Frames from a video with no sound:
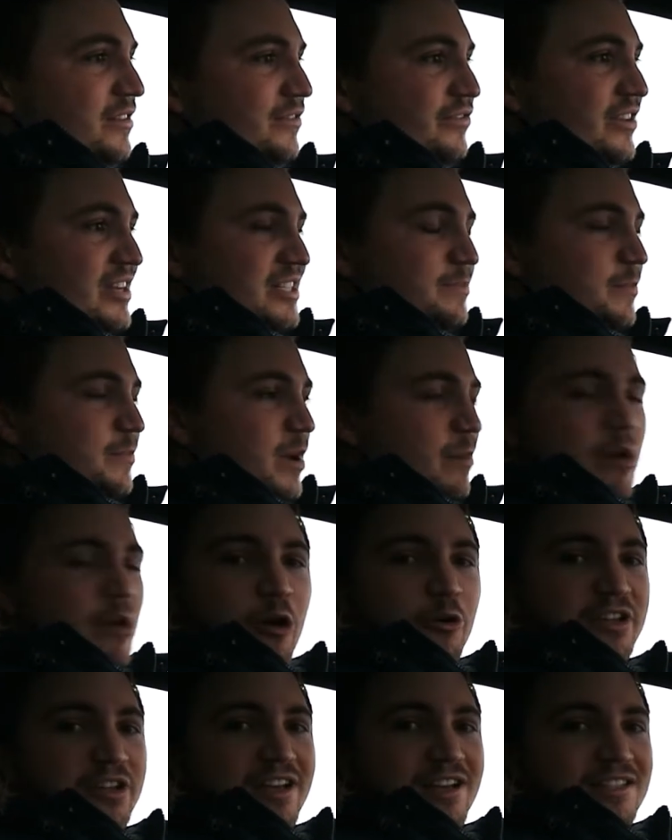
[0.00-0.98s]
was mir am
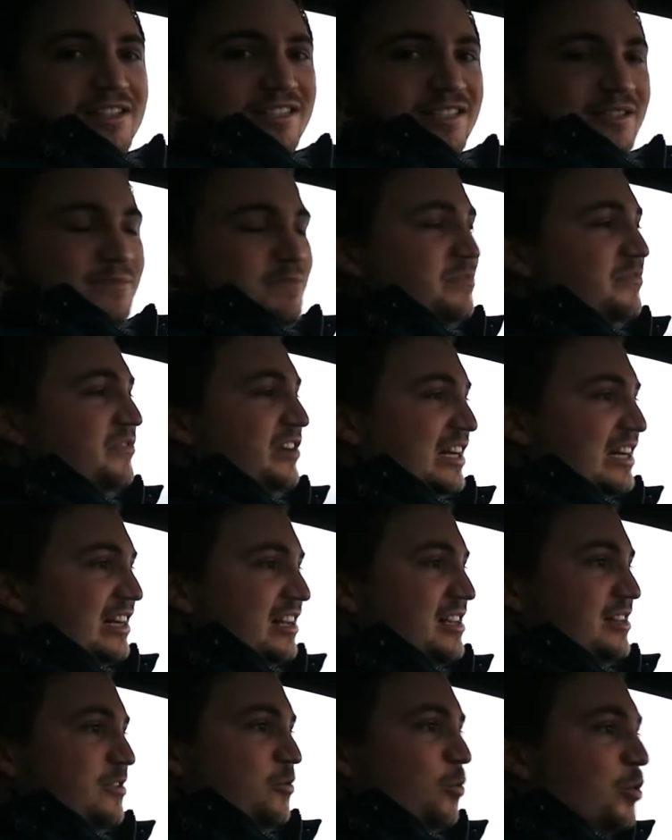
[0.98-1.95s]
Audi A7
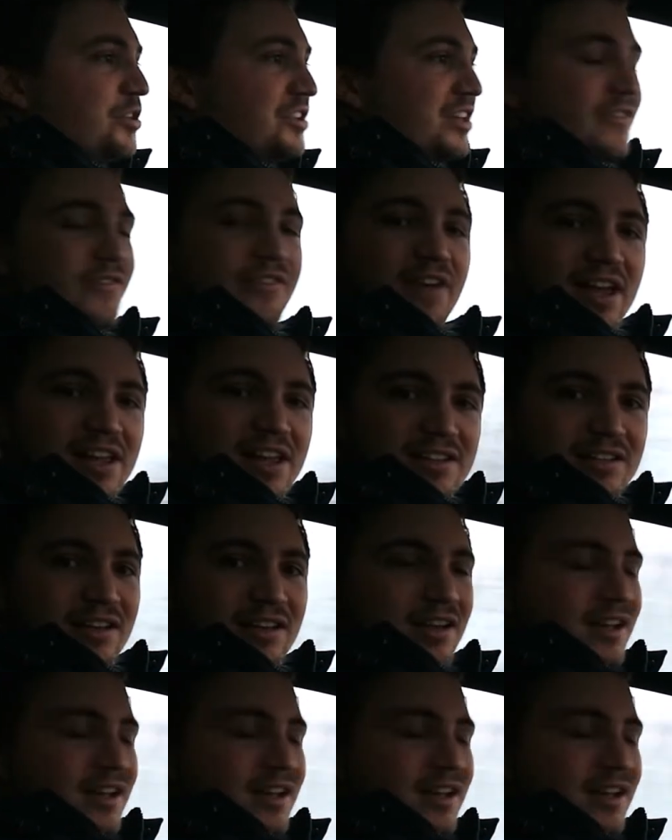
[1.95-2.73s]
wirklich gut gefällt